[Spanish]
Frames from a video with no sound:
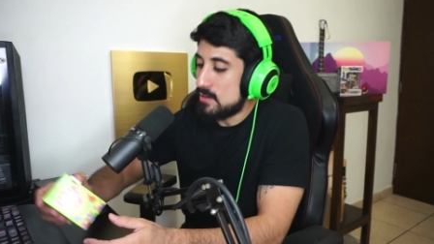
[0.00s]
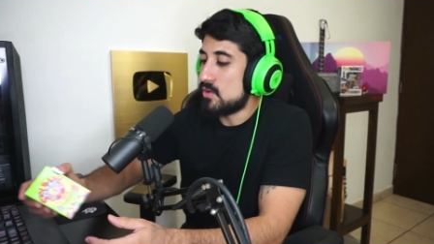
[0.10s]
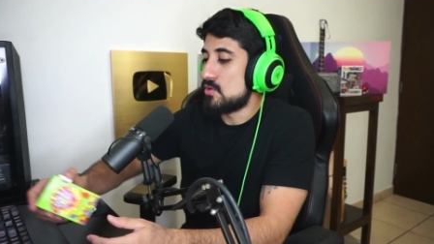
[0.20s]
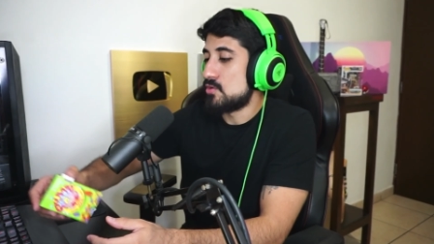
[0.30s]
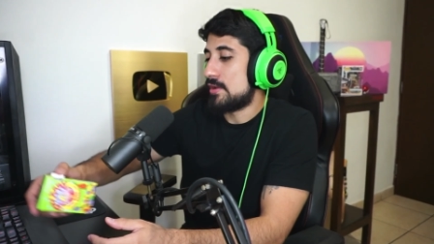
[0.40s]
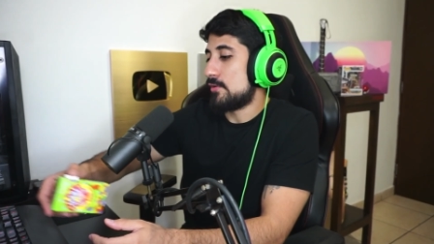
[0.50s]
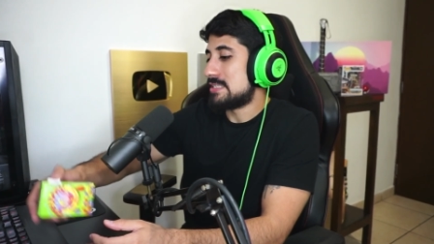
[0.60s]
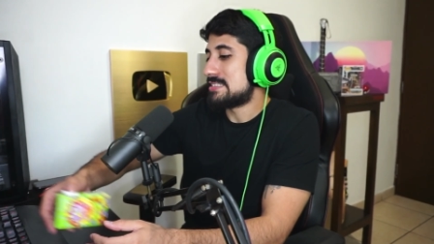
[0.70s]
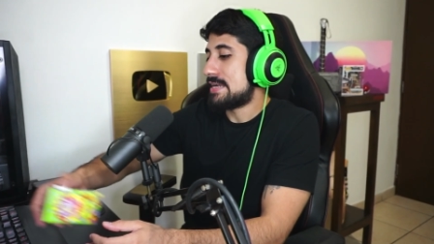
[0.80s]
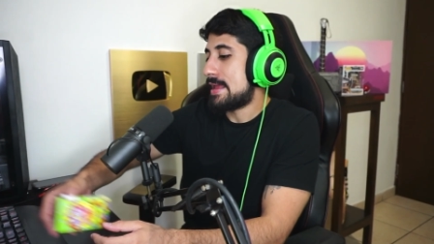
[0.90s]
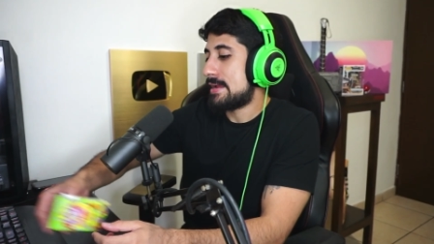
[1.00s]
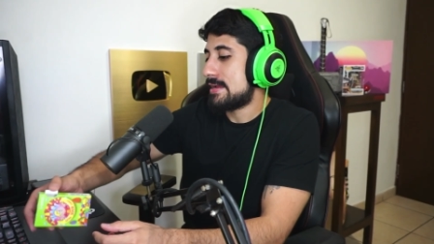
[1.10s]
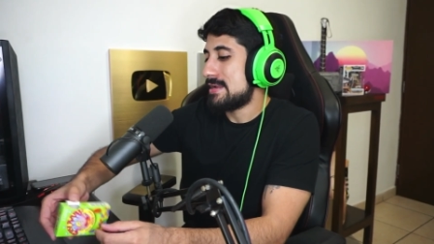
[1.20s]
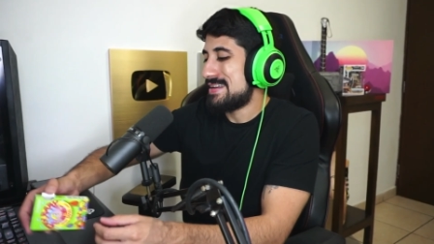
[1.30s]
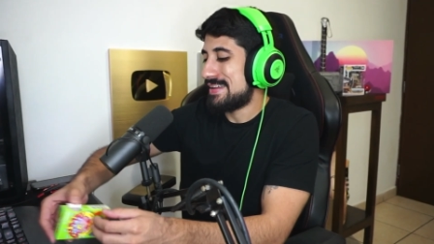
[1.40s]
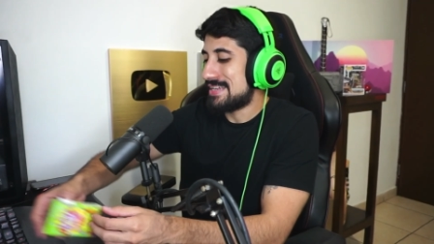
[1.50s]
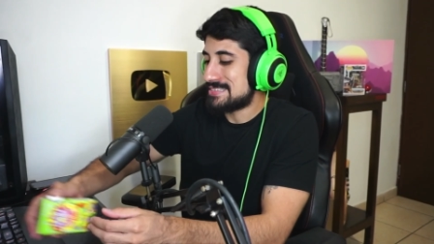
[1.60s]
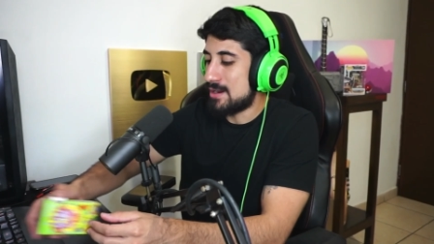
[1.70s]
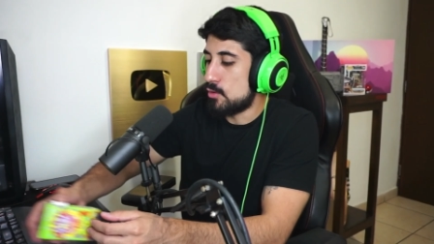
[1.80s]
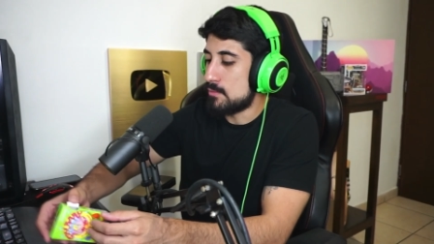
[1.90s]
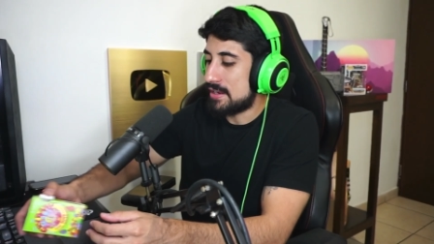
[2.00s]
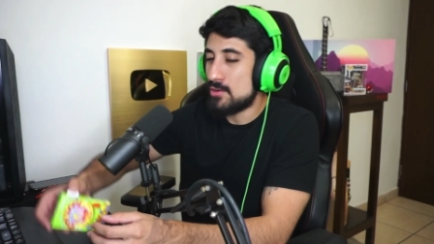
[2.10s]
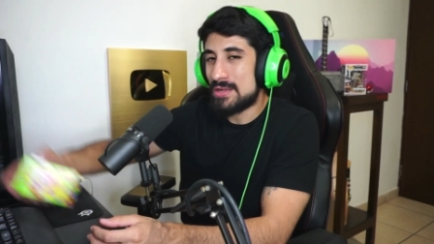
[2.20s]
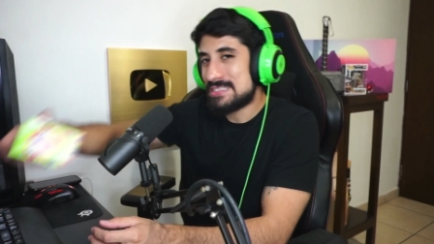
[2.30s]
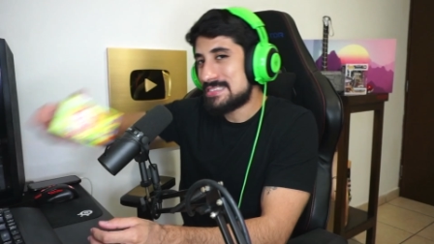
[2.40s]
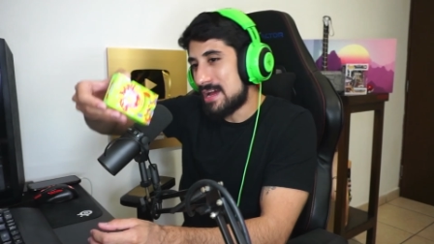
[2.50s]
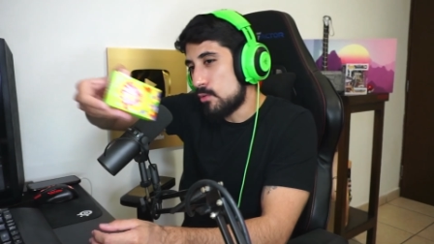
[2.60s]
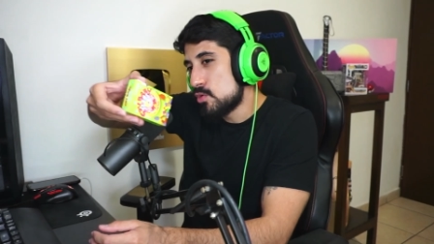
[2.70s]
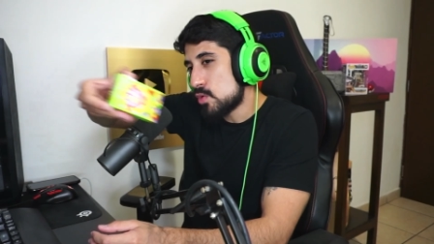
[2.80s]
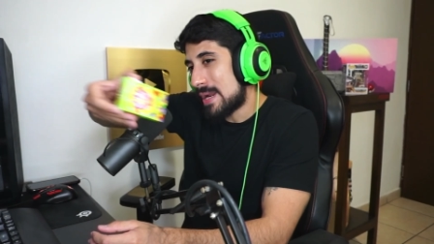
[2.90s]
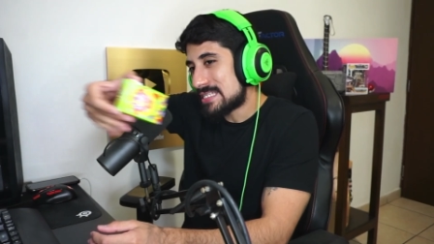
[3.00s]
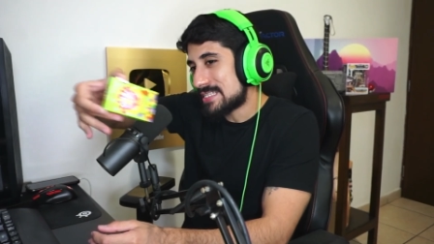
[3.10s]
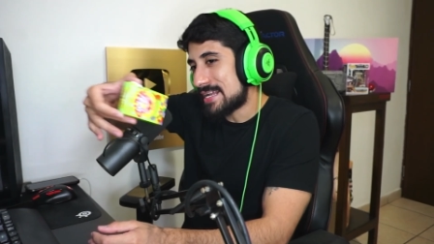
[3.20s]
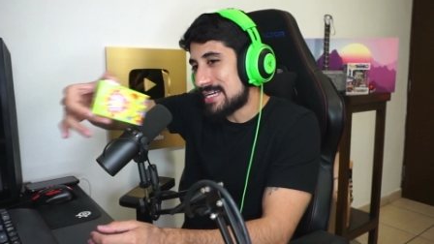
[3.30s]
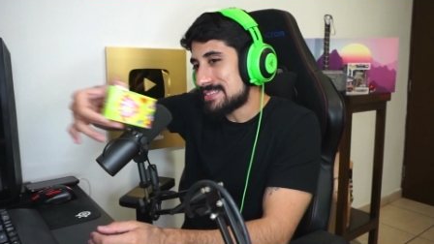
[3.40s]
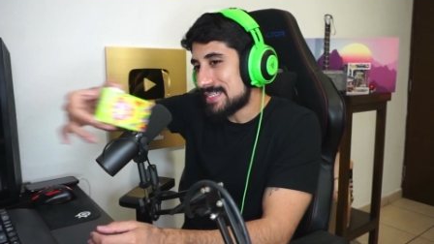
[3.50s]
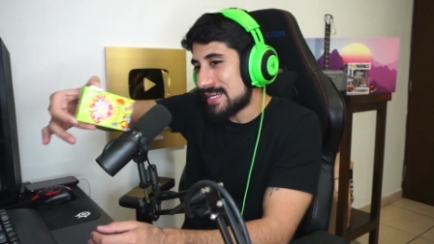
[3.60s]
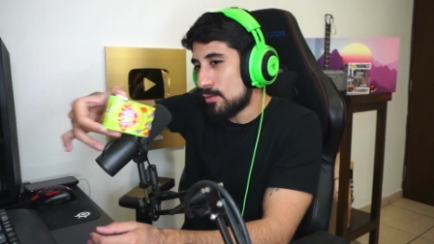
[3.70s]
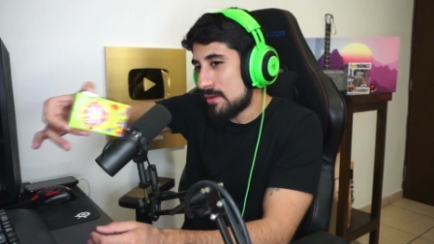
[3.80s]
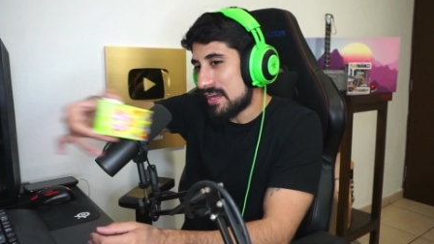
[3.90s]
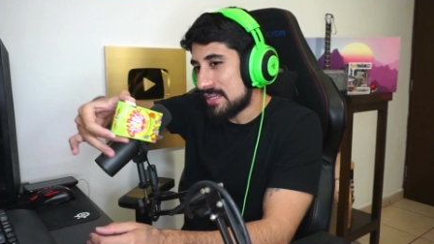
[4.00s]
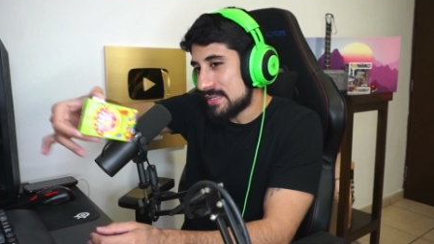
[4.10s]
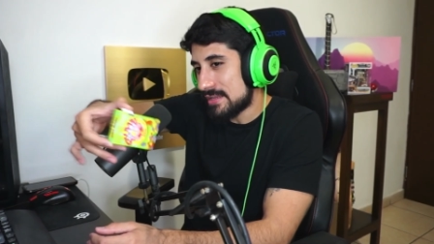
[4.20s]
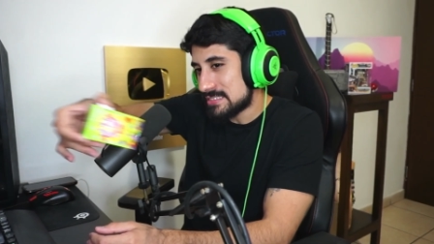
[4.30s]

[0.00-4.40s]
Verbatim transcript: Ojo, no quiero que sea naranja ni que sea uva. Quiero que sea uno al azar, así que lo voy a quitar de esta